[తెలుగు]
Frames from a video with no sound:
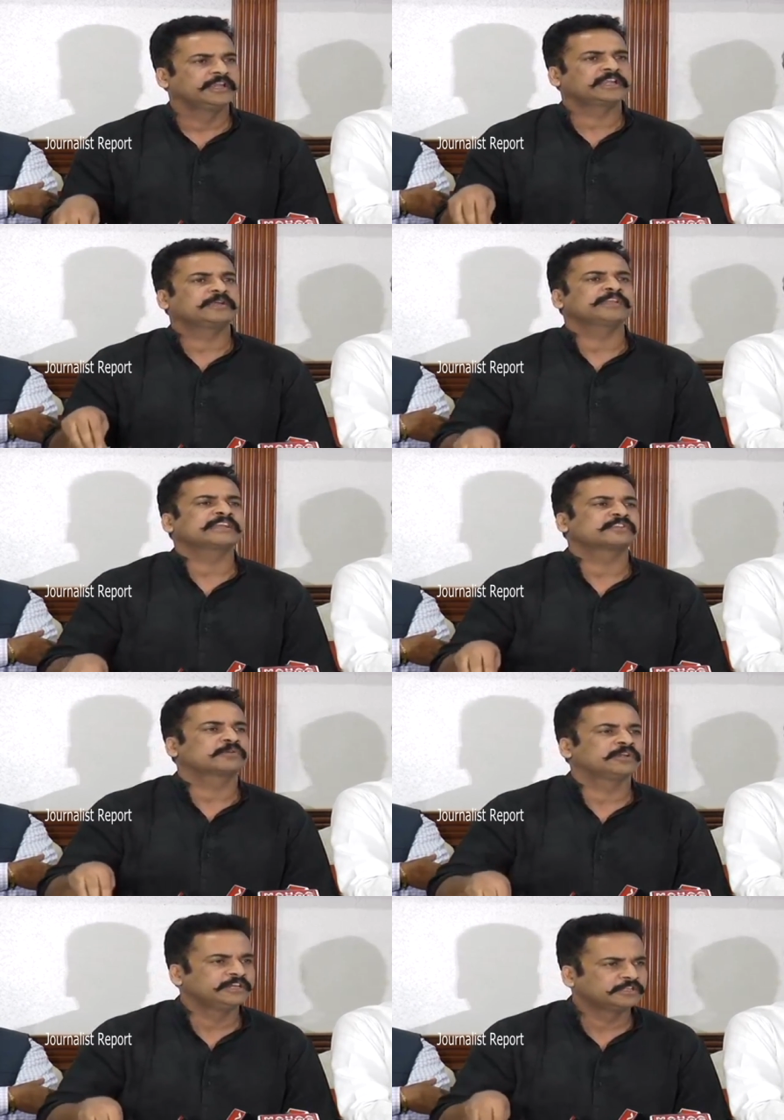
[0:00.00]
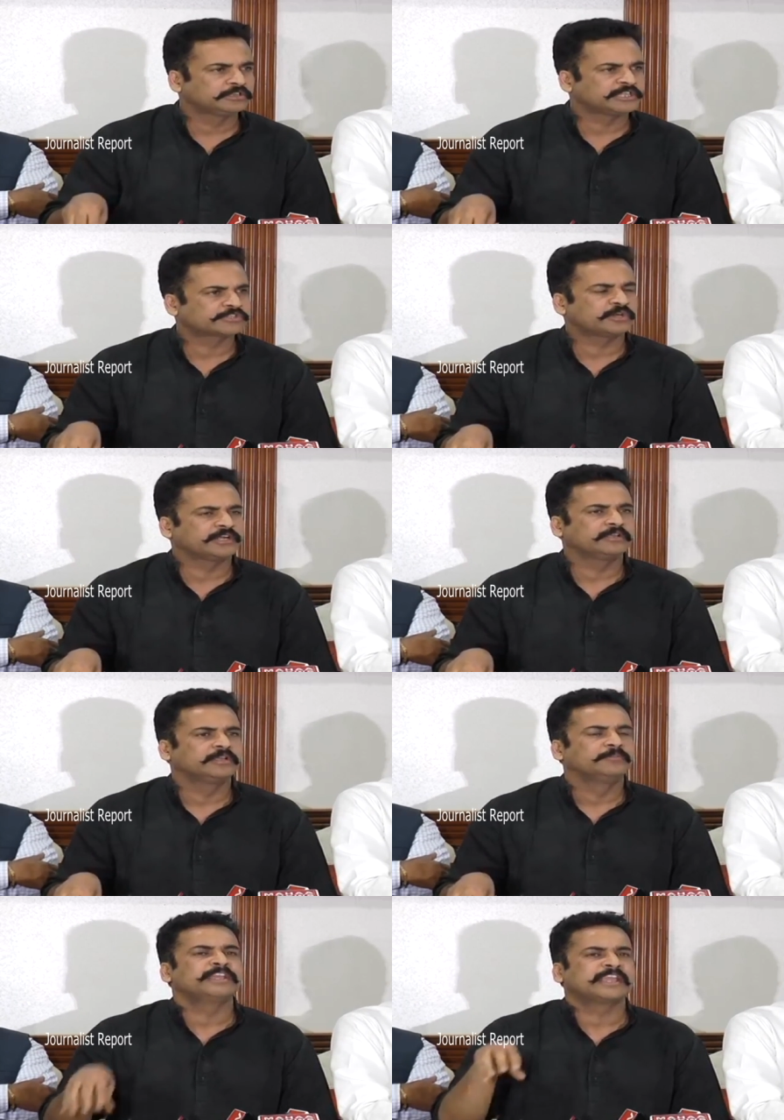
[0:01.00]
ఇన్కమ్ ట్యాక్స్లో కొన్ని నిధులు తీసుకోండి
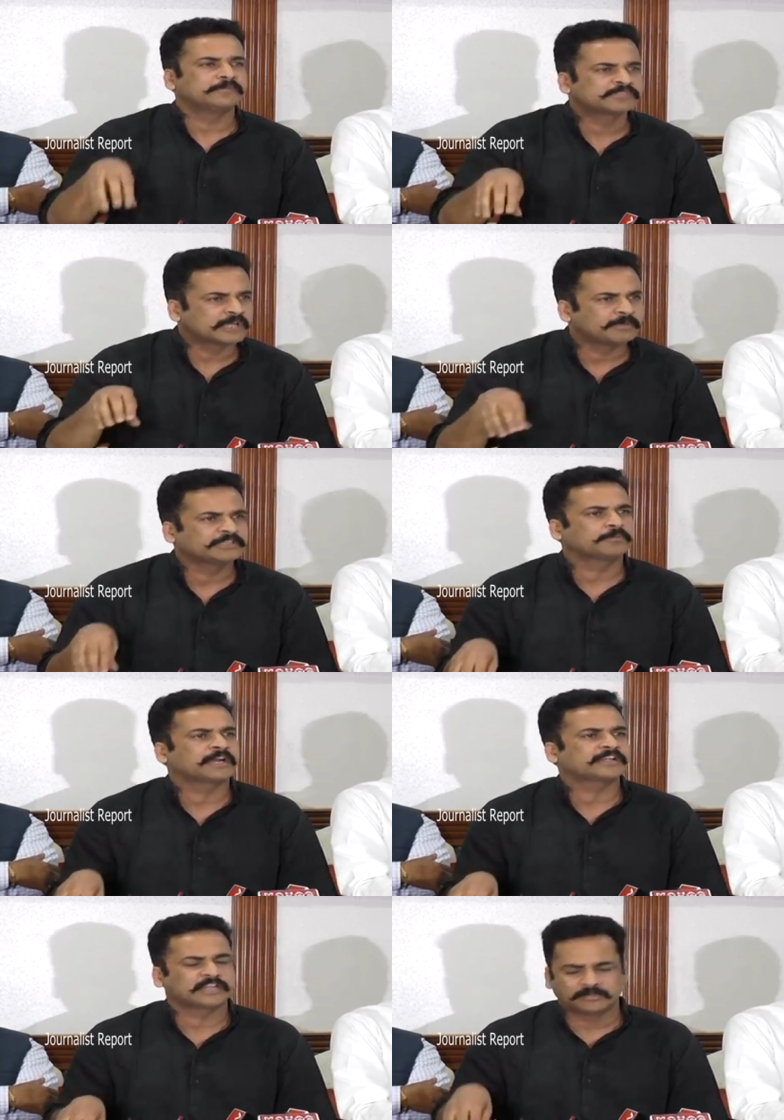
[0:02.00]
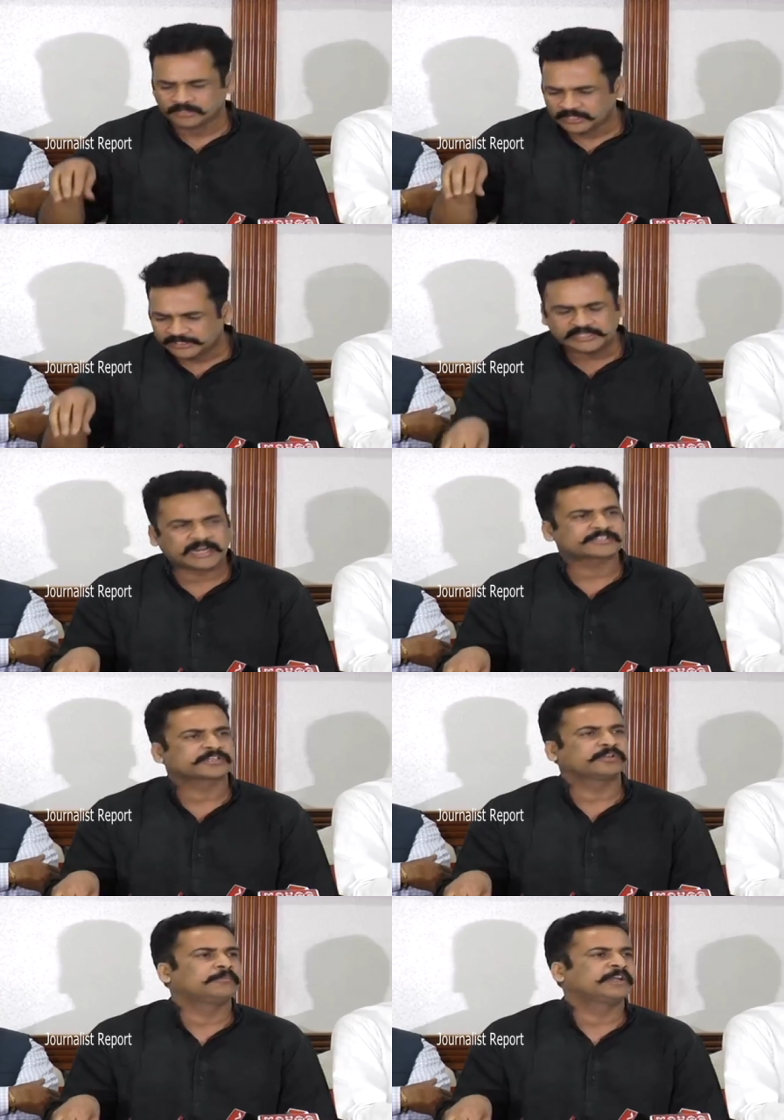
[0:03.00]
మీకేం సంబంధం రాష్ట్రాలు ఈ
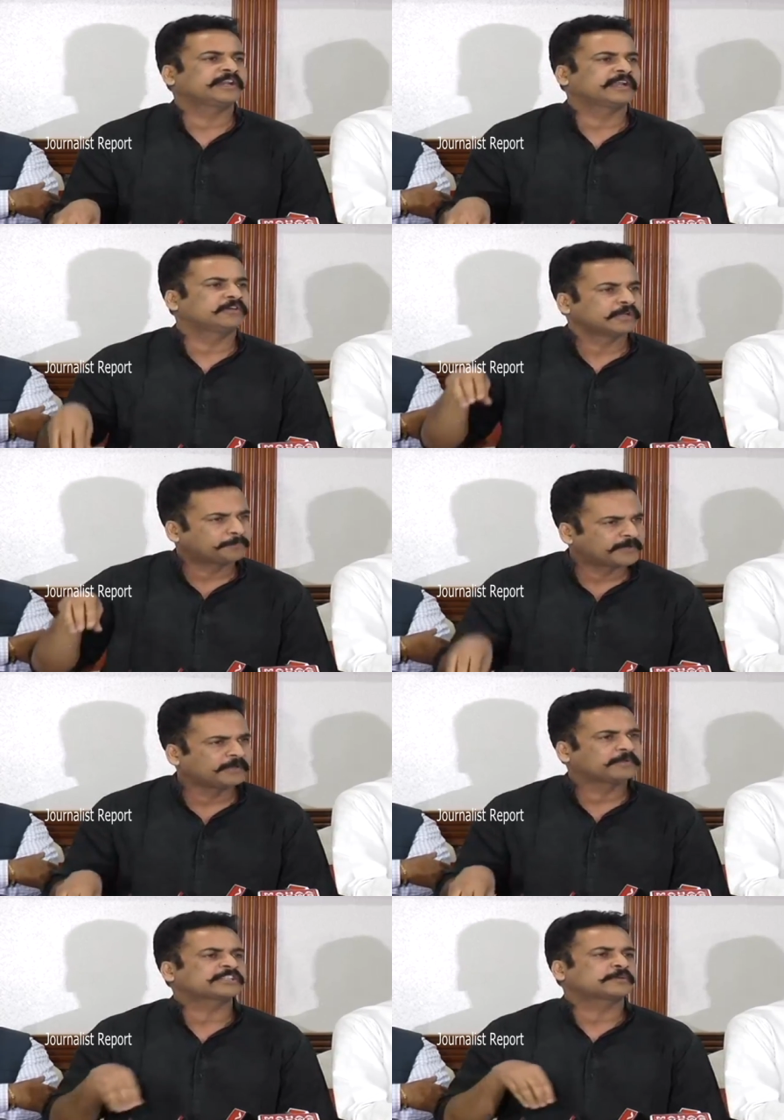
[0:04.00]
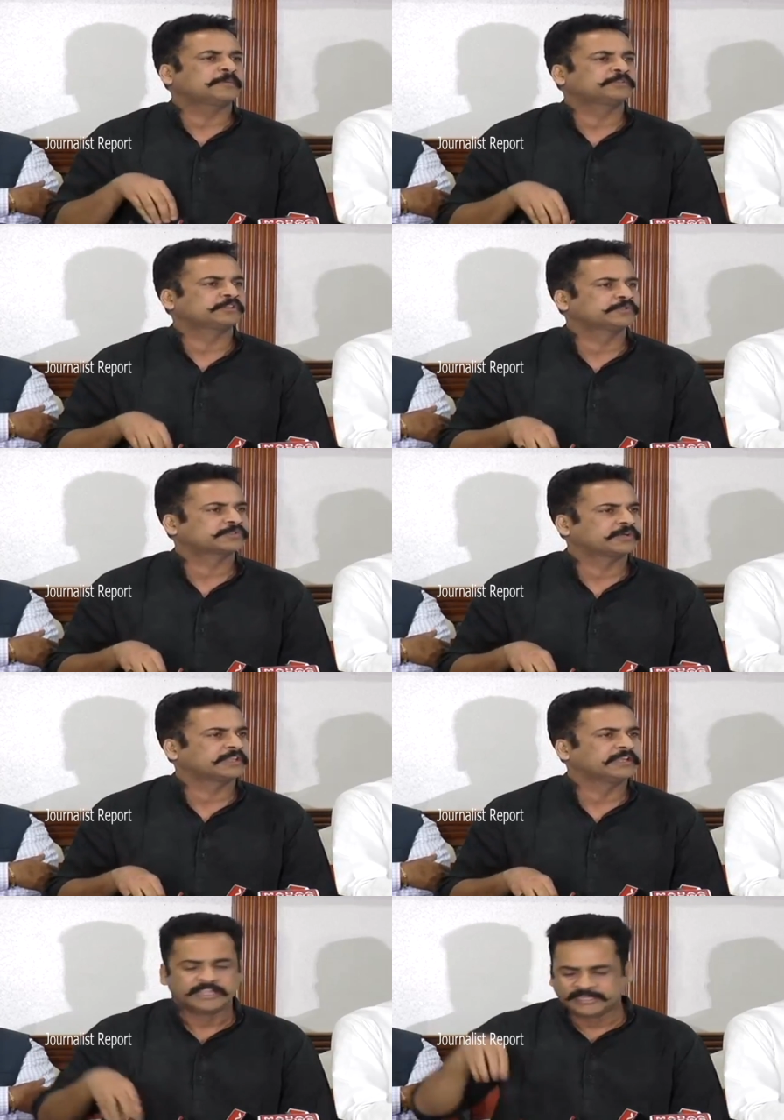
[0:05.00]
రాష్ట్రంలో మనరేగా ఉంటే రాష్ట్ర ప్రభుత్వం
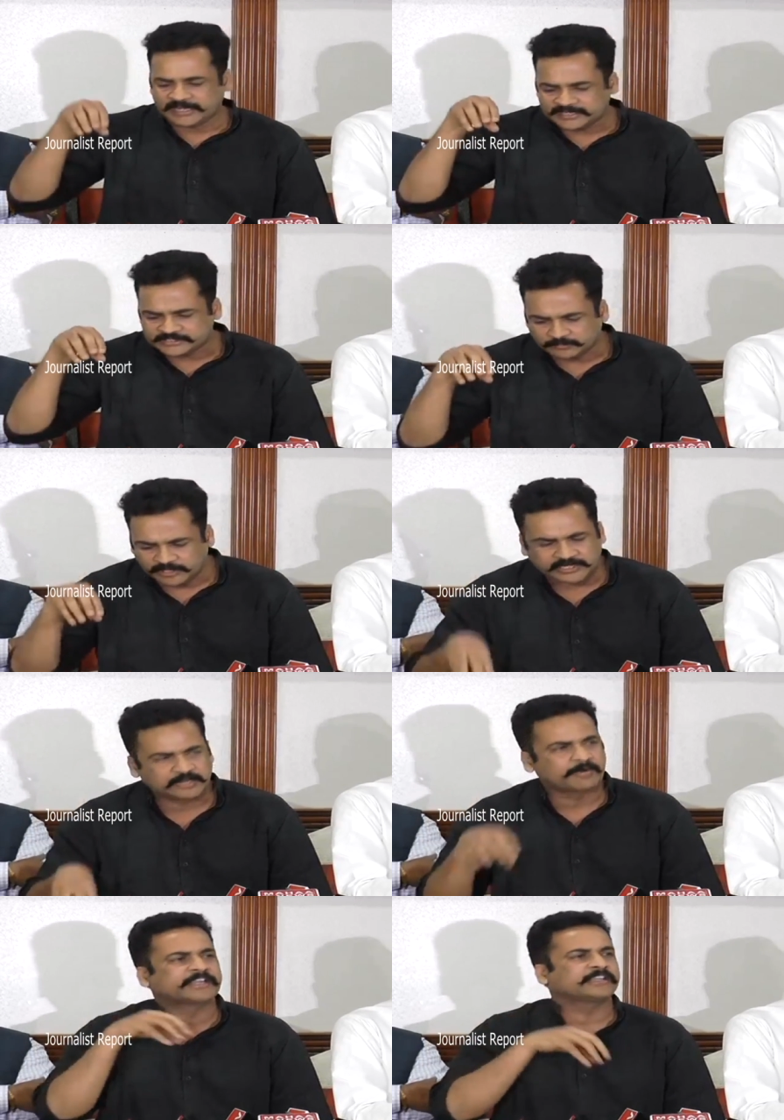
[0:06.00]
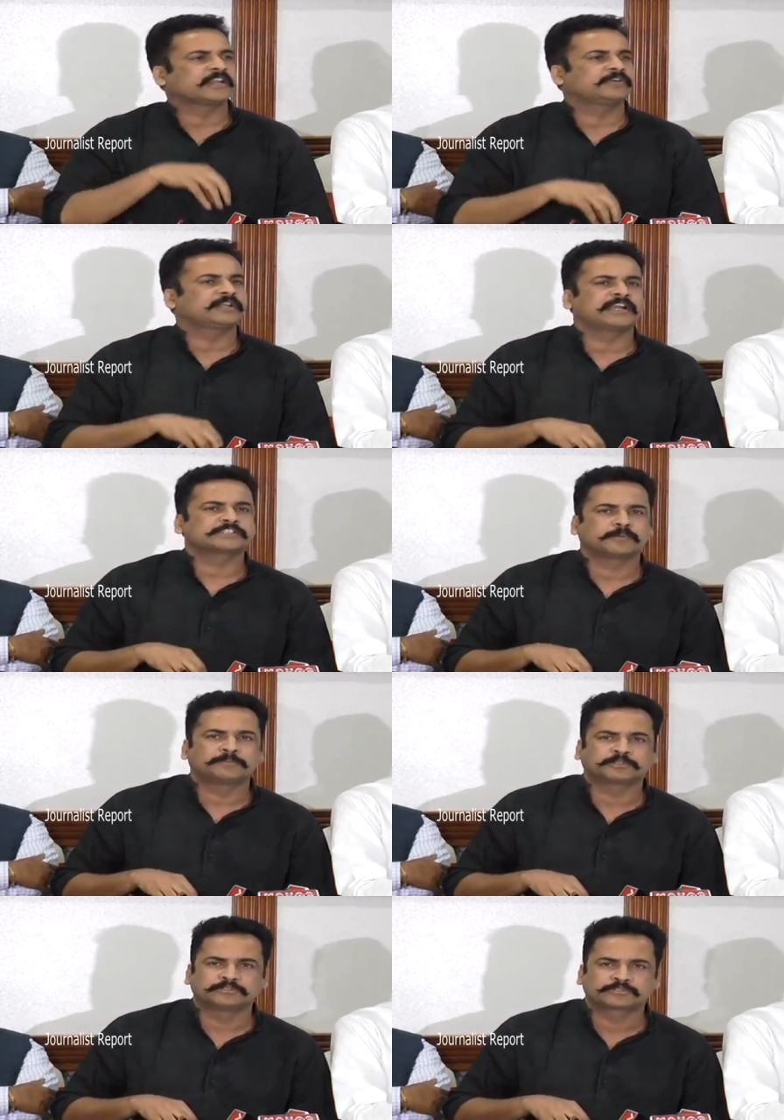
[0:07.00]
చూసుకుంటుంది ఈ రాష్ట్రంలో అంగన్వాడీ కేంద్రాలు ఉంటే రాష్ట్ర
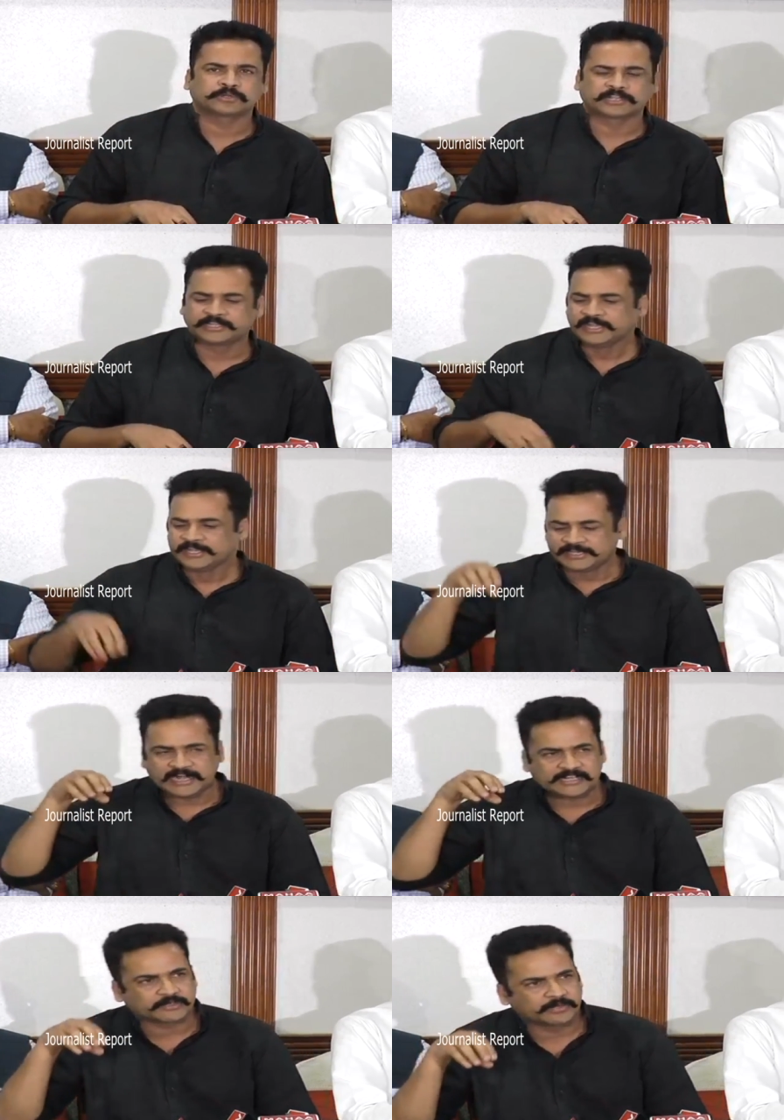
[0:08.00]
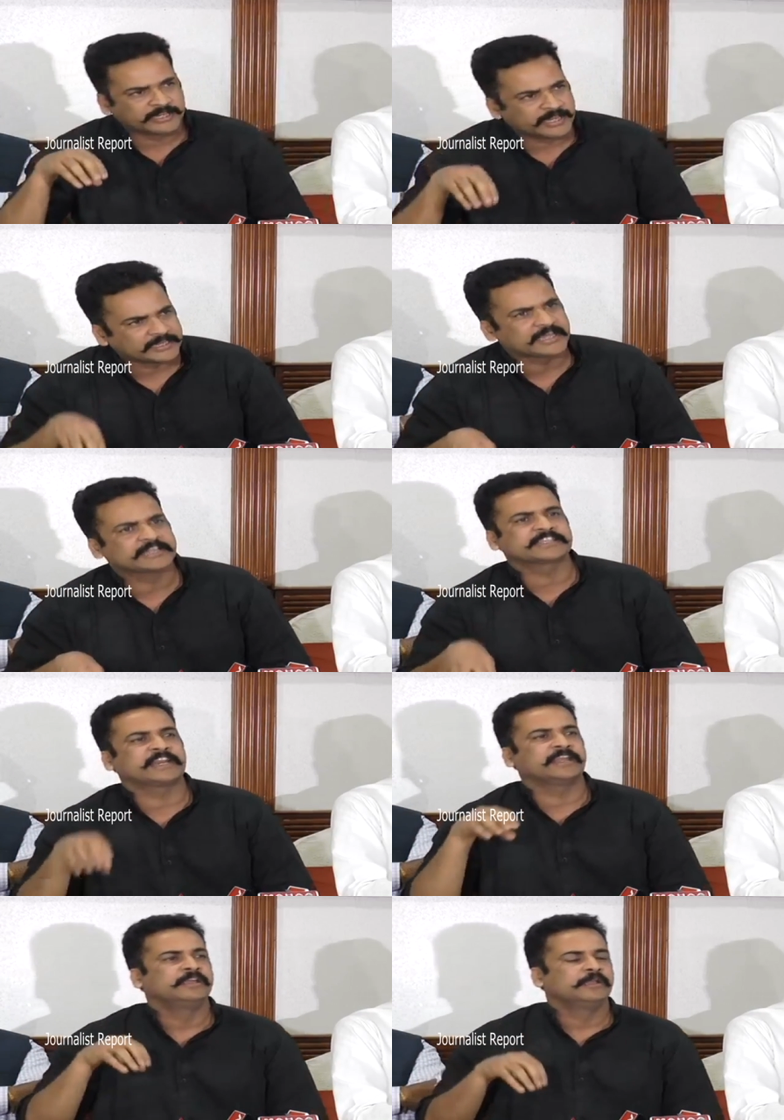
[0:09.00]
ప్రభుత్వం చూసుకుంటుంది ఈ రాష్ట్రంలో ఏదైనా
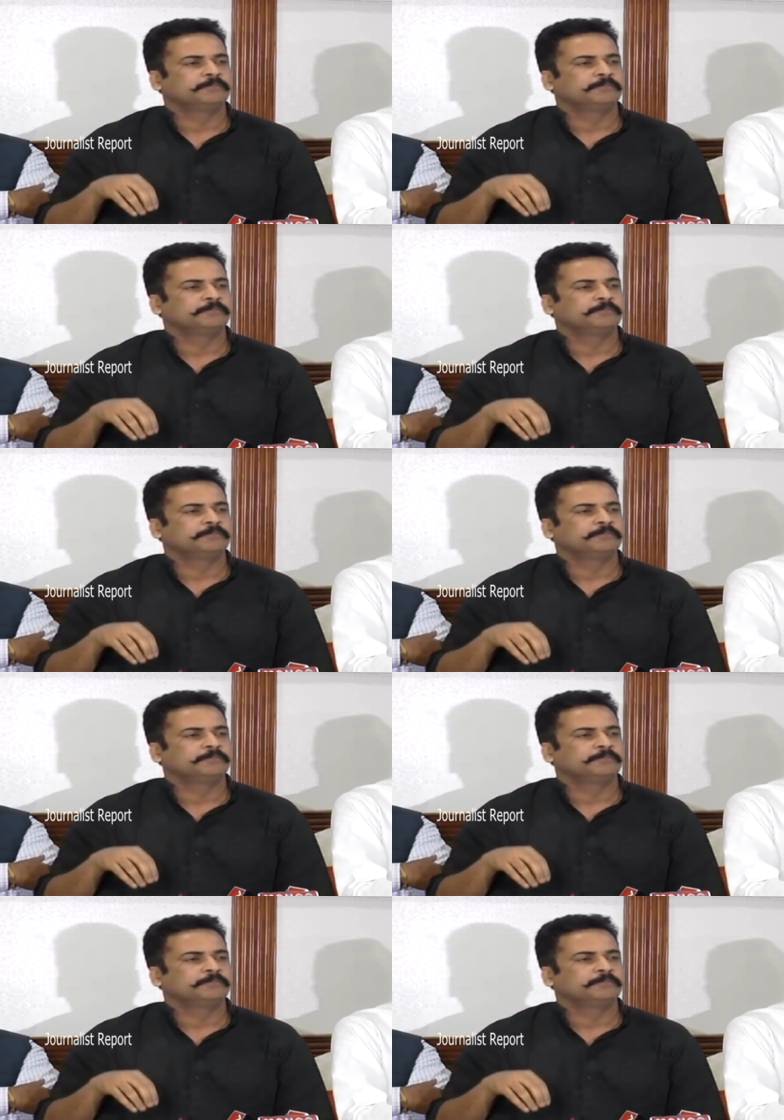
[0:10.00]
సరే